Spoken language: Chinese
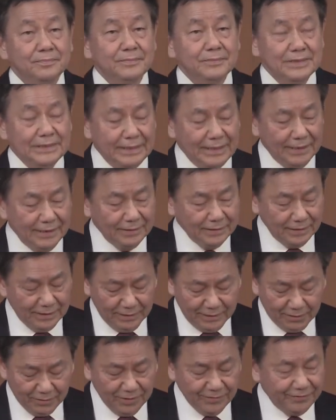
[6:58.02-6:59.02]
今天
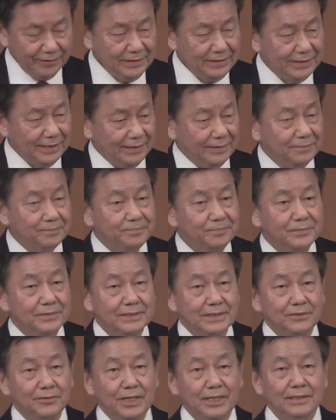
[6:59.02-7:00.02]
跟各位分享
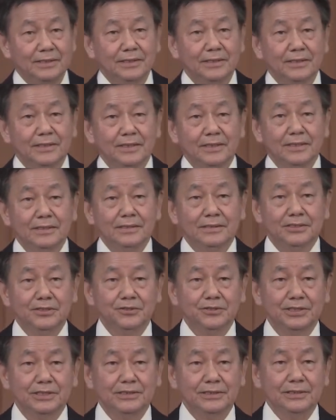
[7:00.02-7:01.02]
这段，
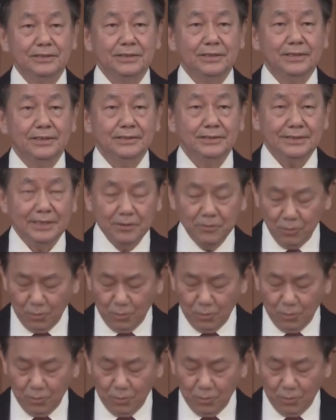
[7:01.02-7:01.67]
就是争